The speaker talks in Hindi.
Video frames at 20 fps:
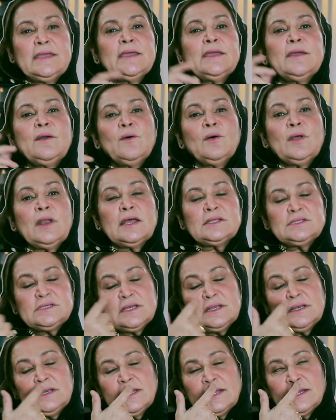ये और
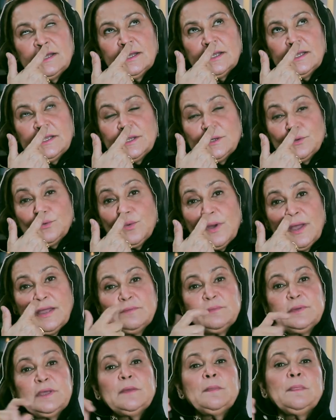आजकल किनू आए
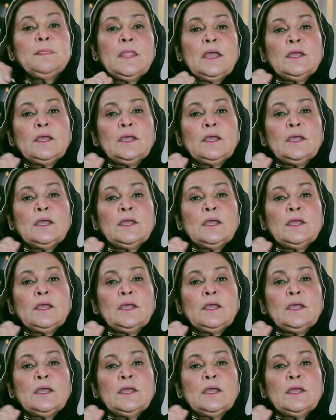हुए